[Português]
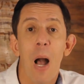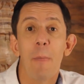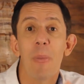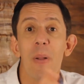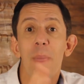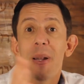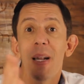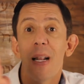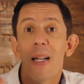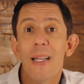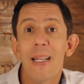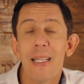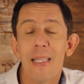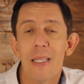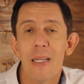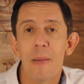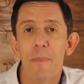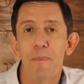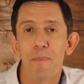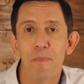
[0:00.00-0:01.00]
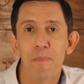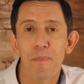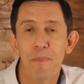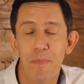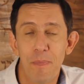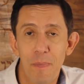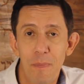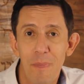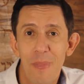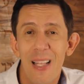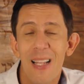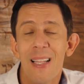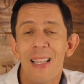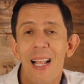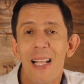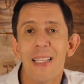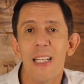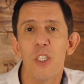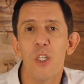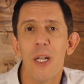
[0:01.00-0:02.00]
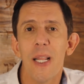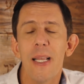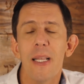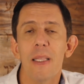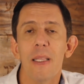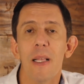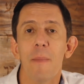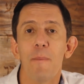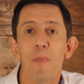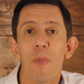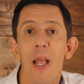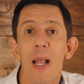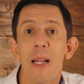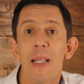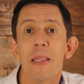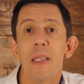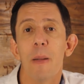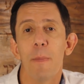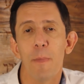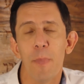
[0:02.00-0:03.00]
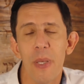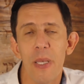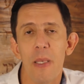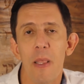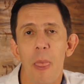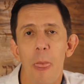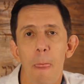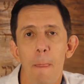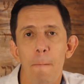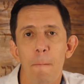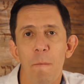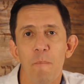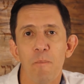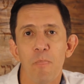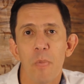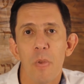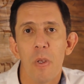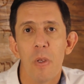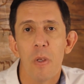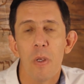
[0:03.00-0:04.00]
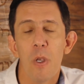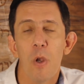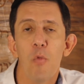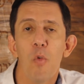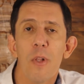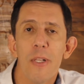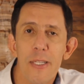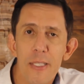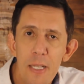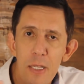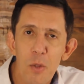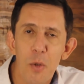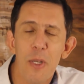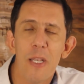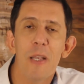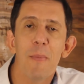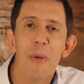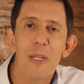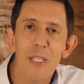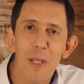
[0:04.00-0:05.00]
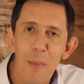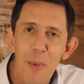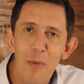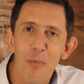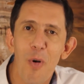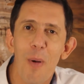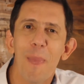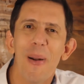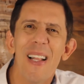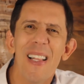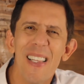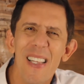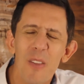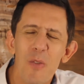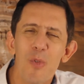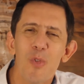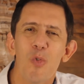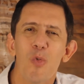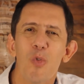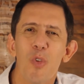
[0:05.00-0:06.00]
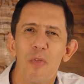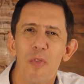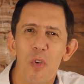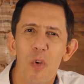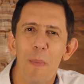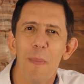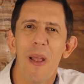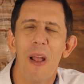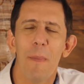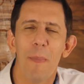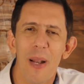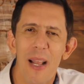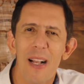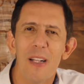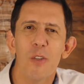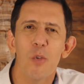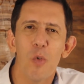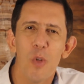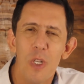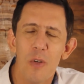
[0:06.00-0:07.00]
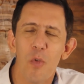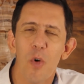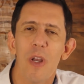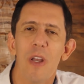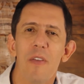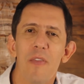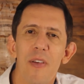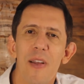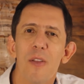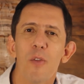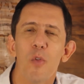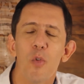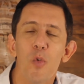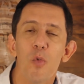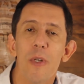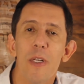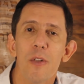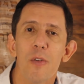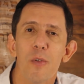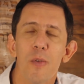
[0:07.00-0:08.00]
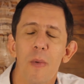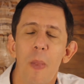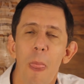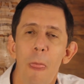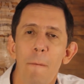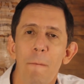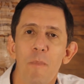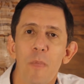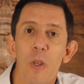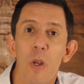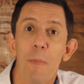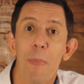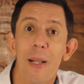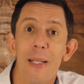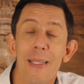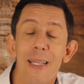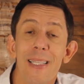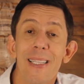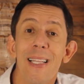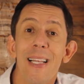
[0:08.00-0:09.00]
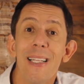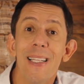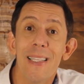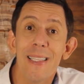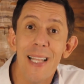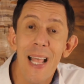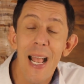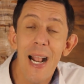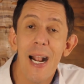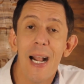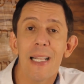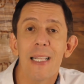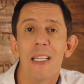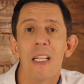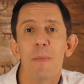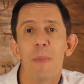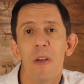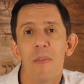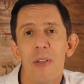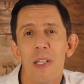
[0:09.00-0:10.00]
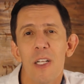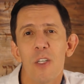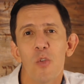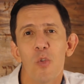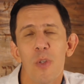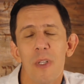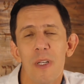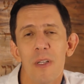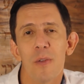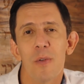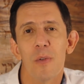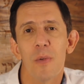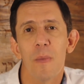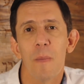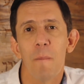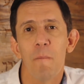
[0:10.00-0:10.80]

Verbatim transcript: A primeira letra, lá da direita, é a letra P. E eu vou ensinando aqui, mas também vou aprendendo junto. Eu fico perplexo quando eu vou revendo tudo isso, que eu passei décadas da minha vida estudando.